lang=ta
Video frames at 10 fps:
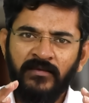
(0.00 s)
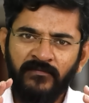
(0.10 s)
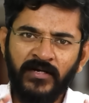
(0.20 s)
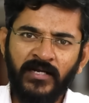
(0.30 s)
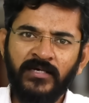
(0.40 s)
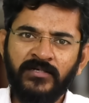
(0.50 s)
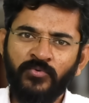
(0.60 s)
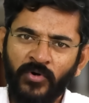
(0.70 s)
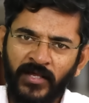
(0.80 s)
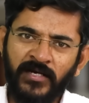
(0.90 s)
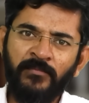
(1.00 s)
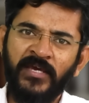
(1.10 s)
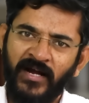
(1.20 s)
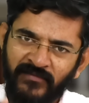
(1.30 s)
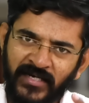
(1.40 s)
இவங்களுக்கு உலகமே
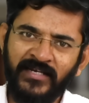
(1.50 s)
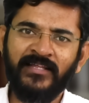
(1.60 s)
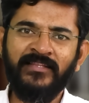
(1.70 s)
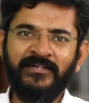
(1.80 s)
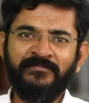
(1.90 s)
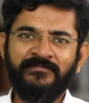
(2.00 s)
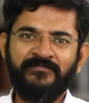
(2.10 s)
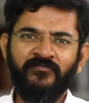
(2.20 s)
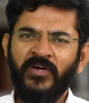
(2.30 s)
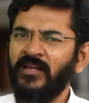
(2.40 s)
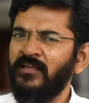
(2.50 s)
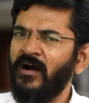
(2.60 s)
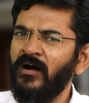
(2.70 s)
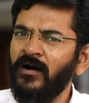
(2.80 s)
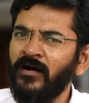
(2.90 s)
அவங்க இனம்தான் வேற
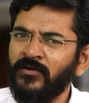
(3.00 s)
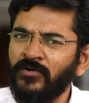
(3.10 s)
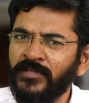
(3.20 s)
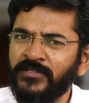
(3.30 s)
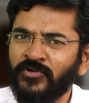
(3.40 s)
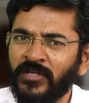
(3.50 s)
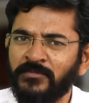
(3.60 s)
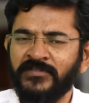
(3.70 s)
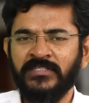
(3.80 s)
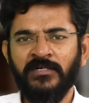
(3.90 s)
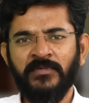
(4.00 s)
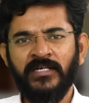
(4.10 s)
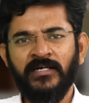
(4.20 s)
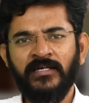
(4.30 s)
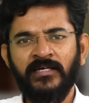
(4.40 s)
யாரோடையும் தொடர்பு வச்சுக்க
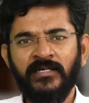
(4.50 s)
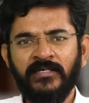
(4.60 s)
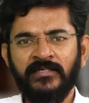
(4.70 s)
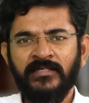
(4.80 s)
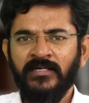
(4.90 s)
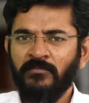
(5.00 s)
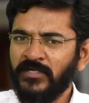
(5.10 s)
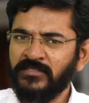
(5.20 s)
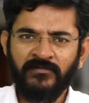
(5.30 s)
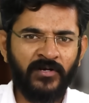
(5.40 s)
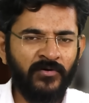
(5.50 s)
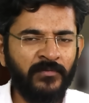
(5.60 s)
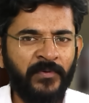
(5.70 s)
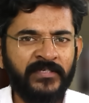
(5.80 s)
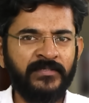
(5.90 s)
மாட்டாங்க மற்றவர்களோடு
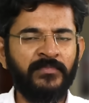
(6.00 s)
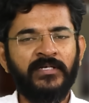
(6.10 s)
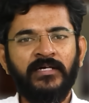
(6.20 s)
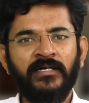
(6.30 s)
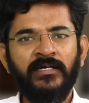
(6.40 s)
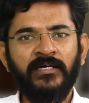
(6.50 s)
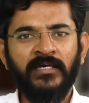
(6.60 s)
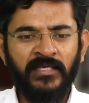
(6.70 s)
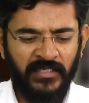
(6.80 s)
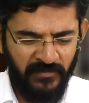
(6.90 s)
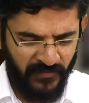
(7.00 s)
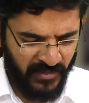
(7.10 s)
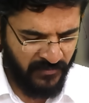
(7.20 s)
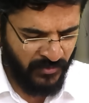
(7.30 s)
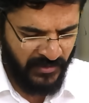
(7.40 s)
பேச மாட்டாங்க
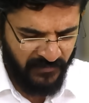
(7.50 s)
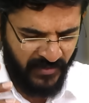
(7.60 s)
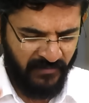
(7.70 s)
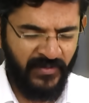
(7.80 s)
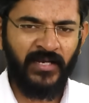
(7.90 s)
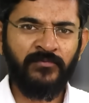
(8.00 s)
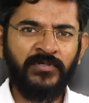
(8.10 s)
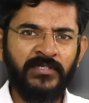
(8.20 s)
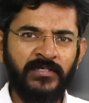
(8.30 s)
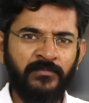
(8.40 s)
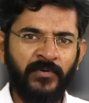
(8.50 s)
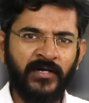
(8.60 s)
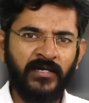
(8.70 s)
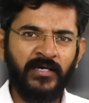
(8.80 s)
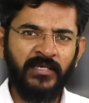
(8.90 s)
இவங்க உண்டு இவங்க வேலை உண்டுன்னு
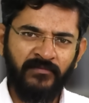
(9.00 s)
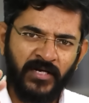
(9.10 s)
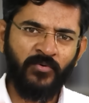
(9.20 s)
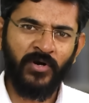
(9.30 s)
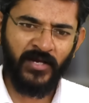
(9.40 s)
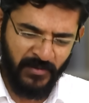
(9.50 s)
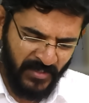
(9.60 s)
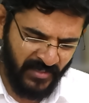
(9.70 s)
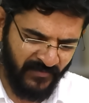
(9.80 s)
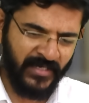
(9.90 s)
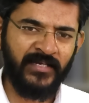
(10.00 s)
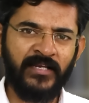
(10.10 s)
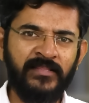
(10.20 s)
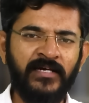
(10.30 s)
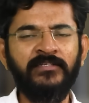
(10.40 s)
இருப்பாங்க இவங்க உலகமே இவங்க
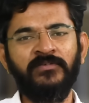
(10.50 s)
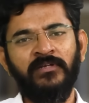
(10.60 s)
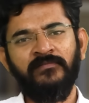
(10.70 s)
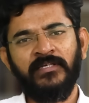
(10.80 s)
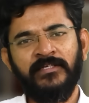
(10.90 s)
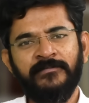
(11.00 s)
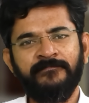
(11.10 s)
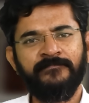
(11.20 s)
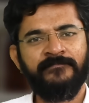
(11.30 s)
இனந்தான்னு சொல்ல வர்றாரு